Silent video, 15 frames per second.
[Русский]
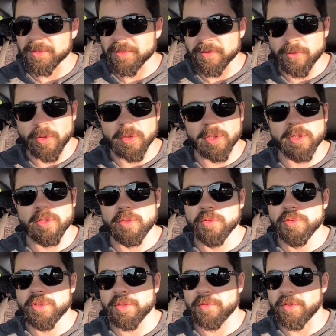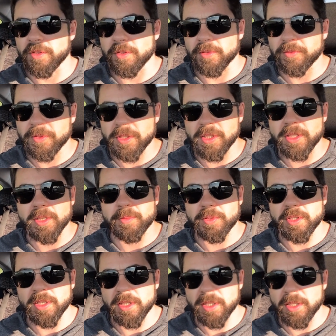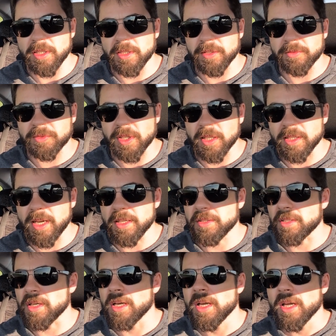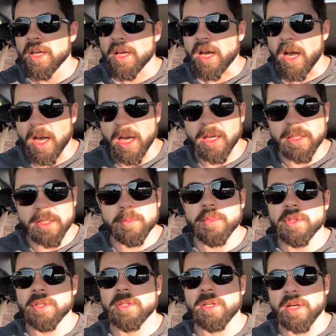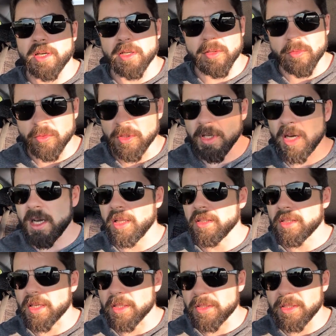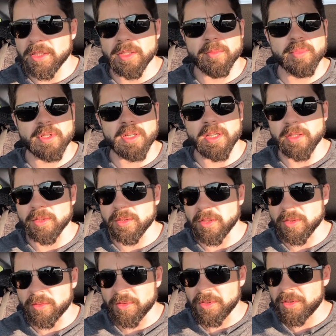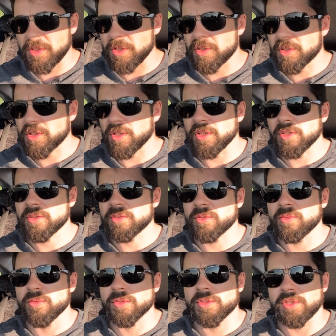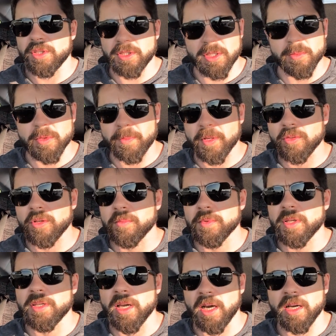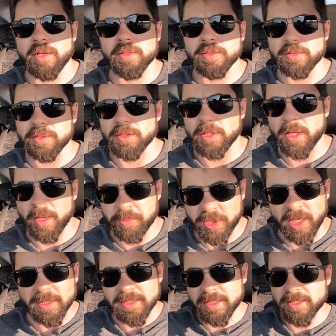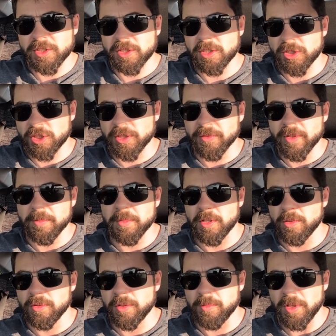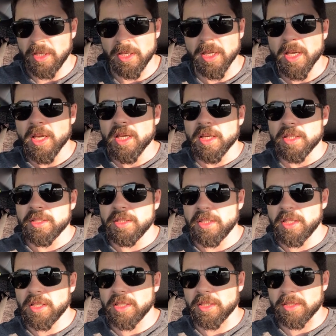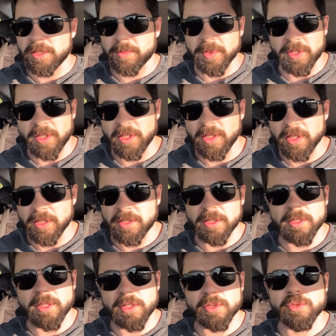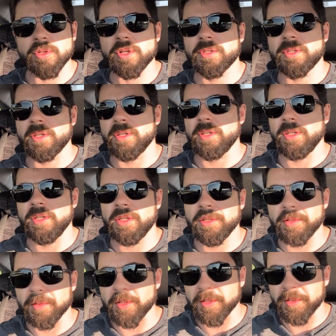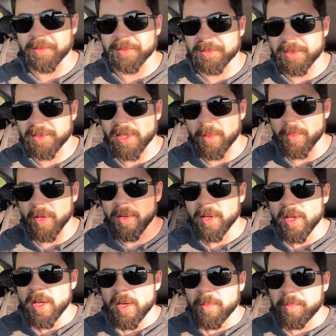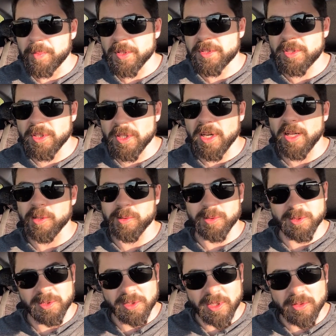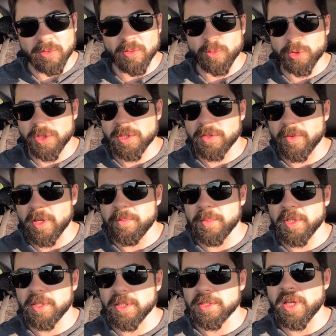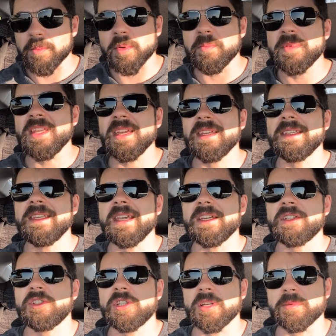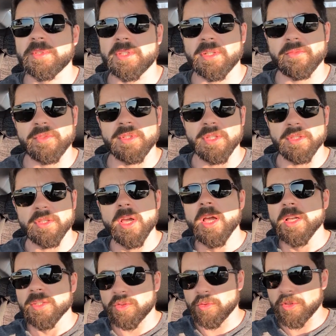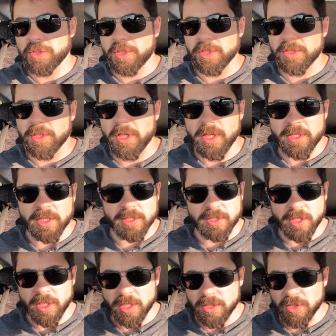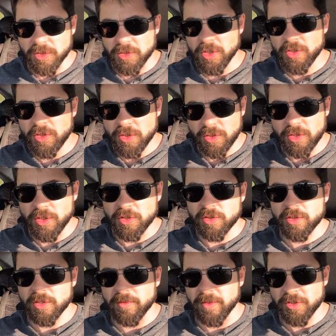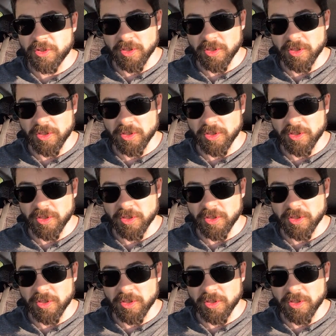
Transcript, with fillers: в All-Inclusive в Египте или в Таиланде, а именно я гулял, ходил, брал э, туристические экскурсии и тому подобное, я общался с живыми людьми, не смотрел это на резорте и э, то самое постигал страну уже своими глазами. Мне есть чем сравнить. С точки зрения среднестатистического